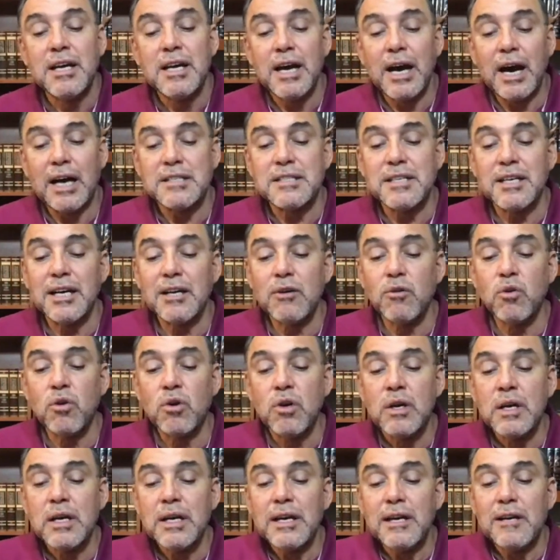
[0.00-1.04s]
Así que no,
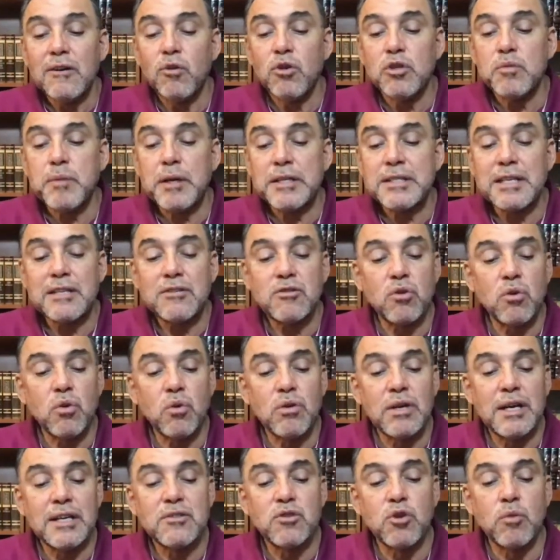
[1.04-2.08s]
no expresan solo
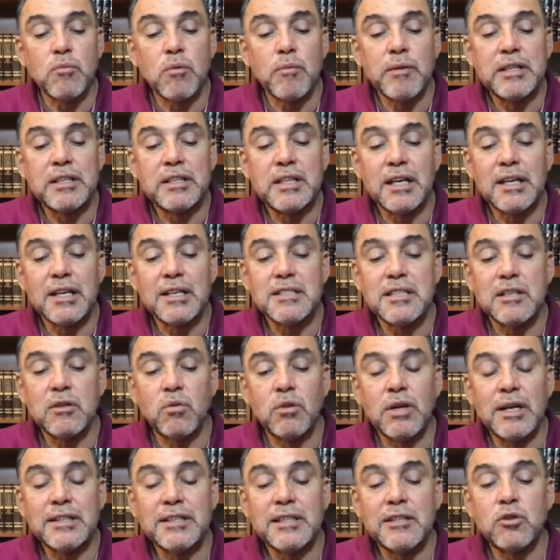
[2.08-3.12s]
una acción momentánea, sino una
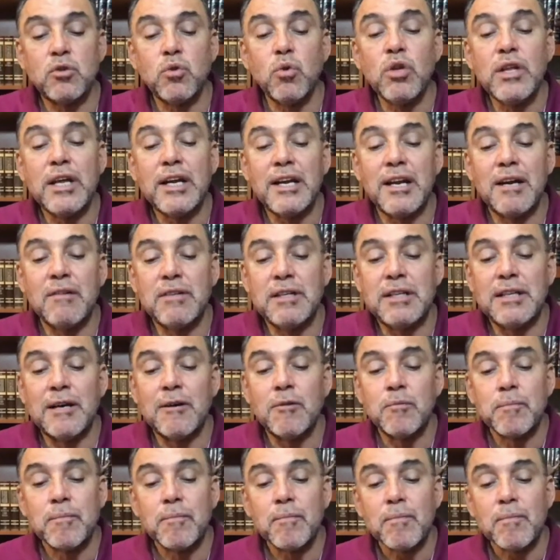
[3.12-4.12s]
actitud en la vida.